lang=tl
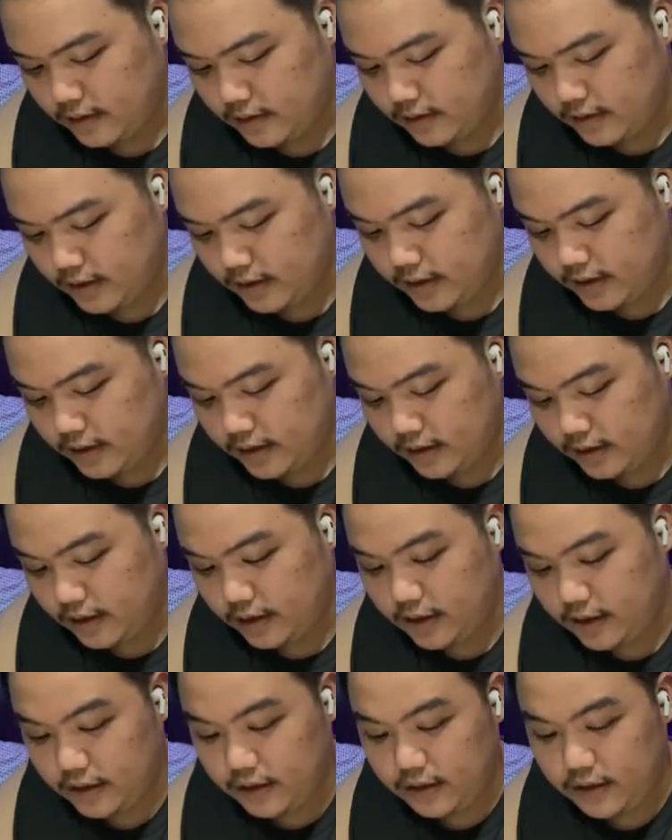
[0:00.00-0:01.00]
is
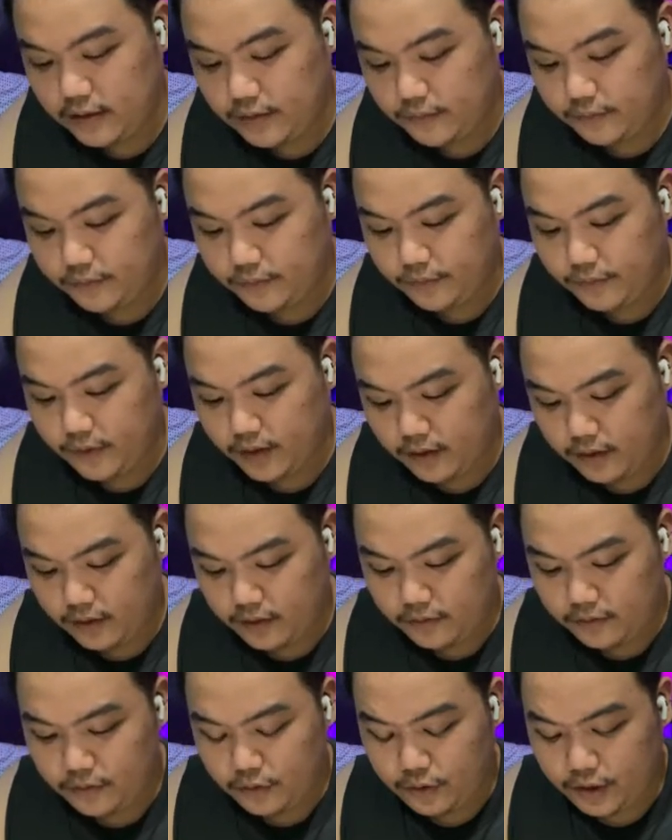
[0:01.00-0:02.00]
3.
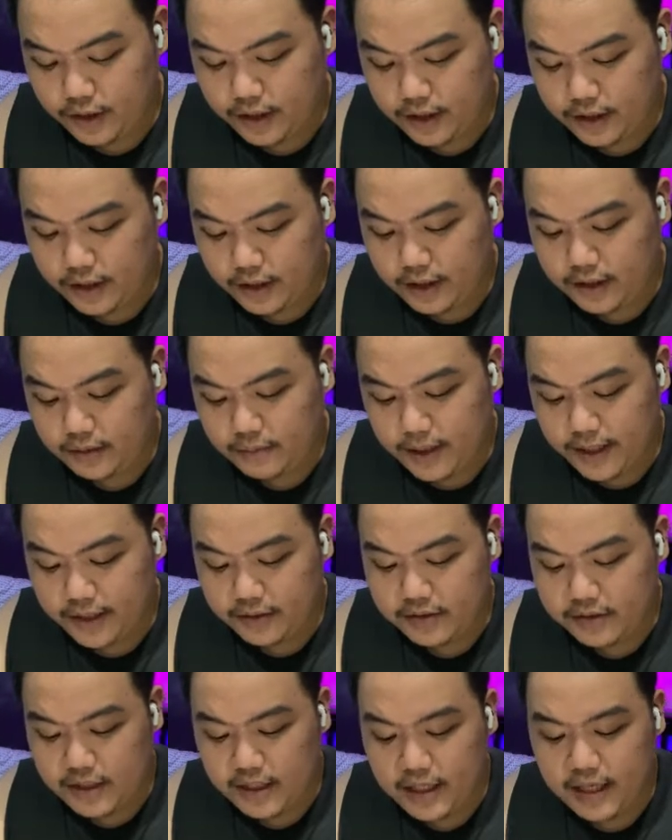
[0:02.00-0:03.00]
14
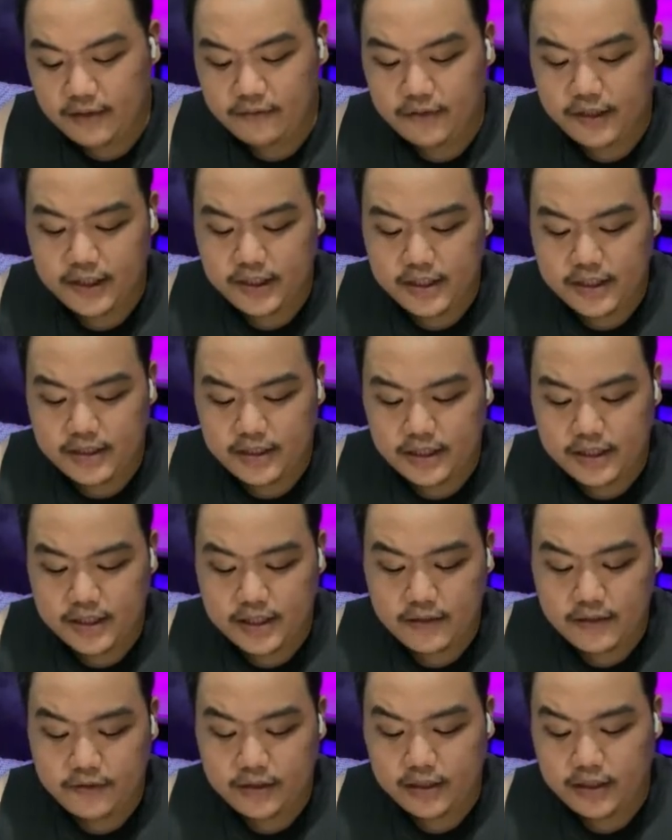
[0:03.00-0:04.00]
minus 11 is 3.
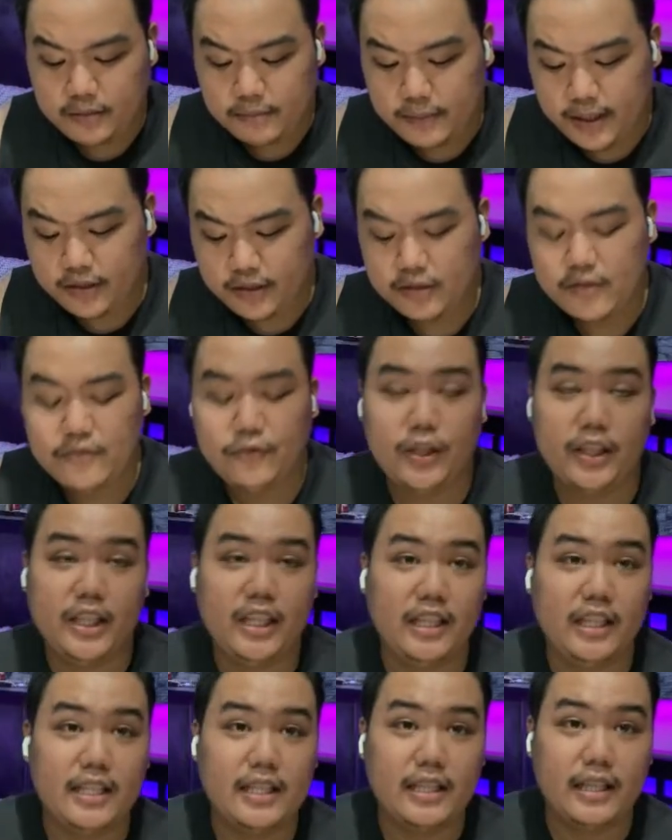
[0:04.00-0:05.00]
17 minus 14
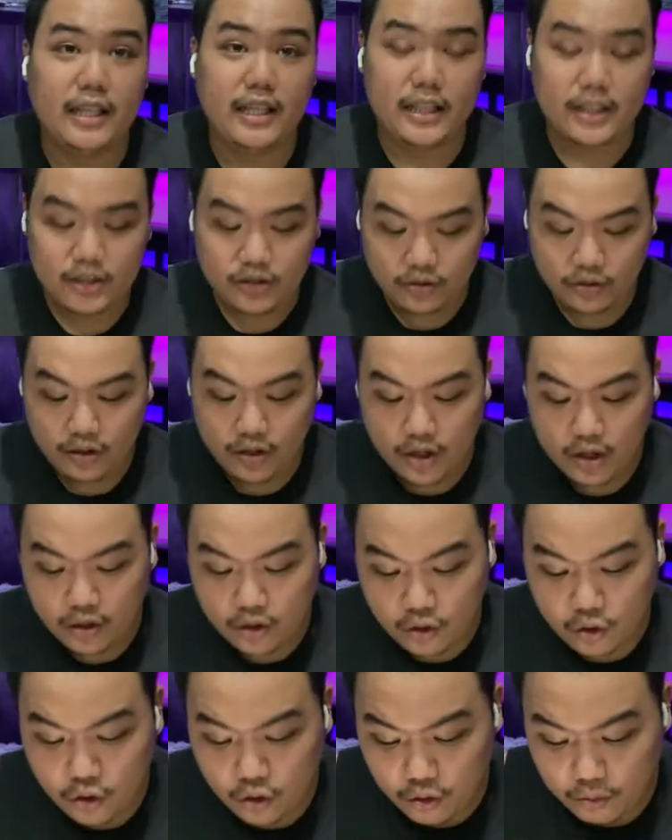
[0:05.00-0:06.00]
is 3. So,
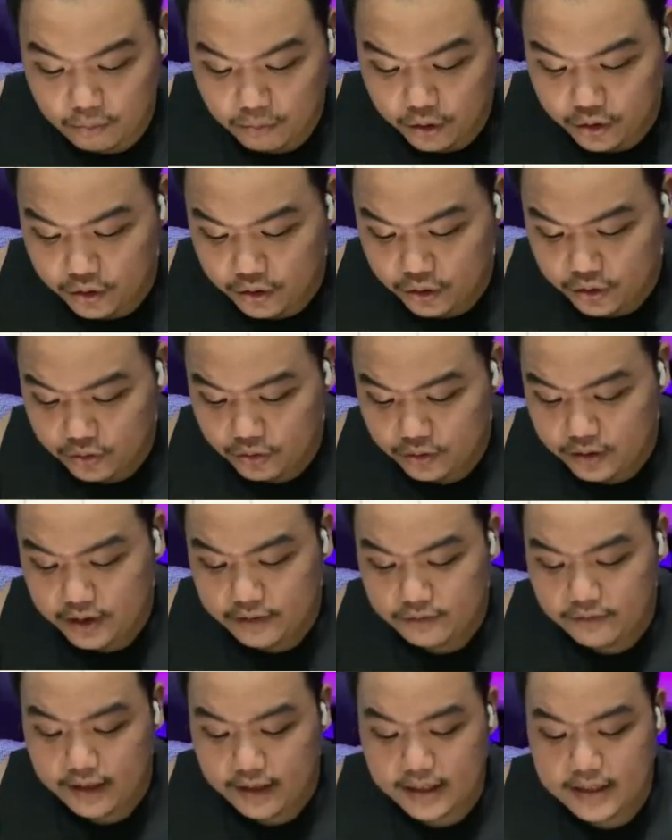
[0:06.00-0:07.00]
common yung
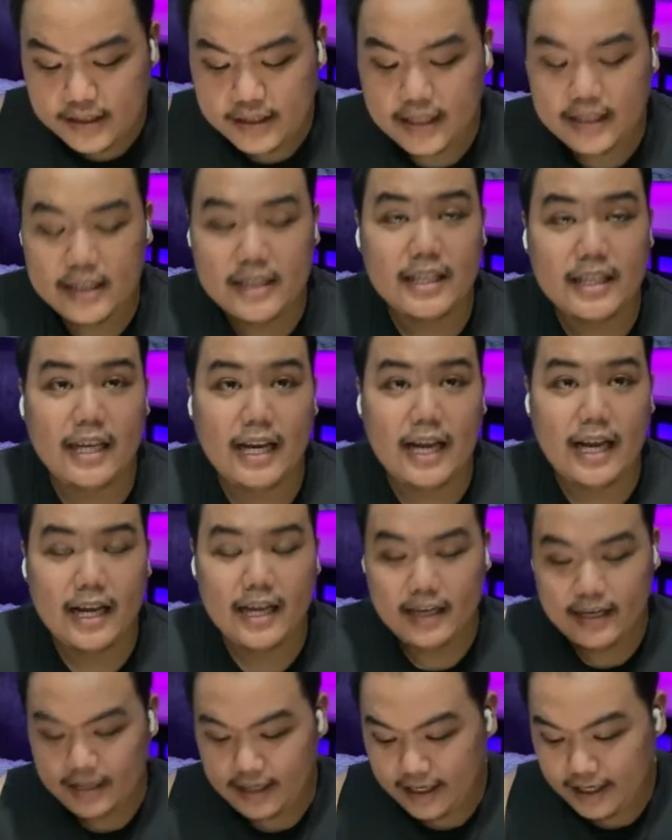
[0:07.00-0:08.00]
differences nila.
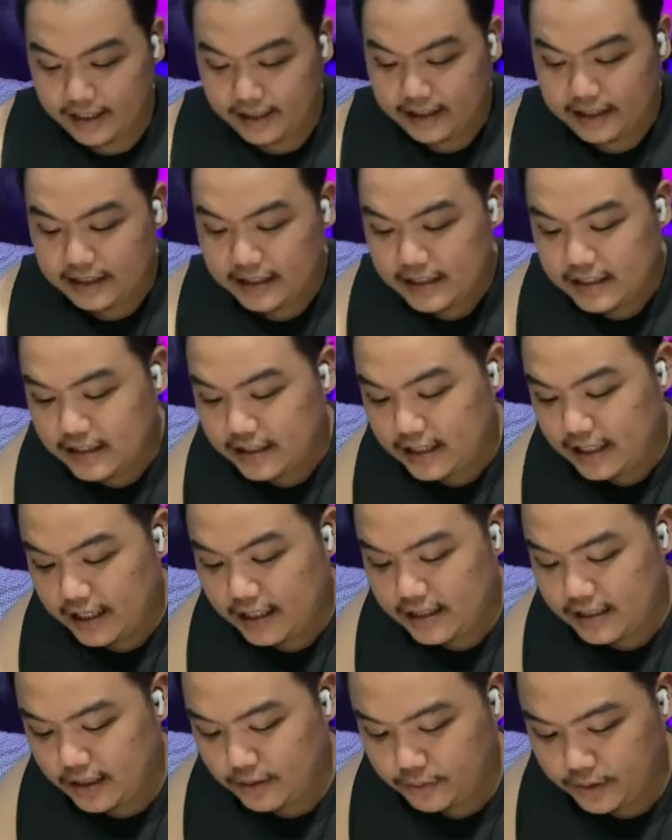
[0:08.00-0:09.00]
And in this
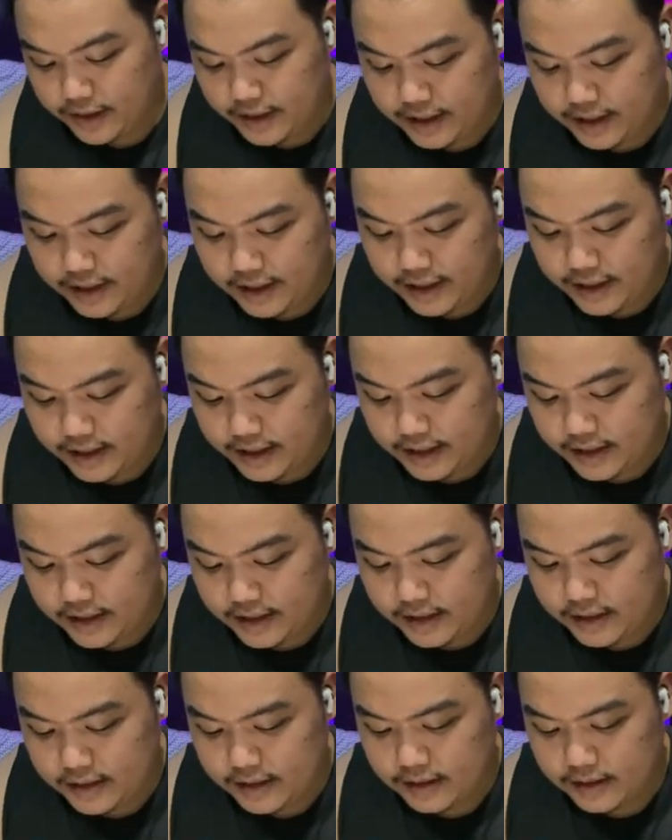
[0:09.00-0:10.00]
case, our D
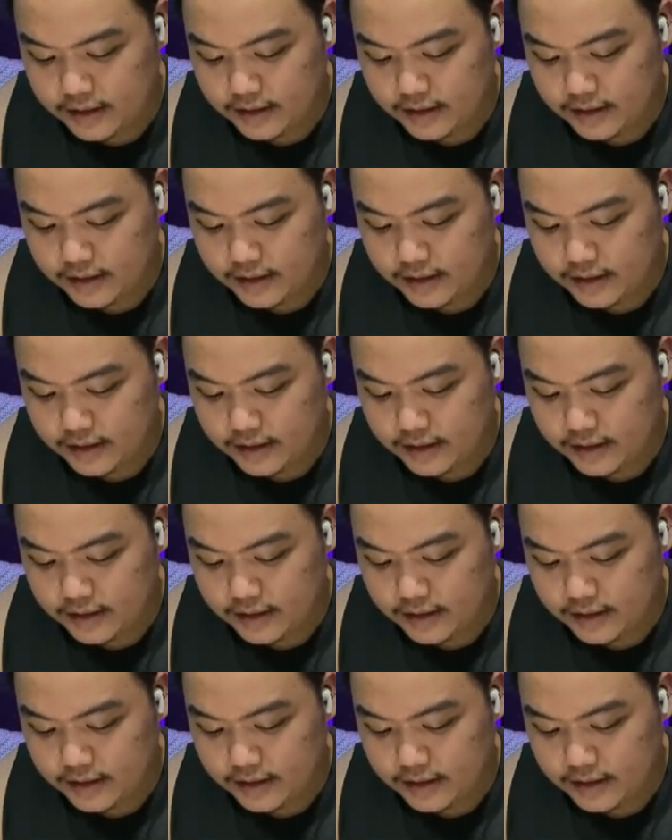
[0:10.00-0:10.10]
is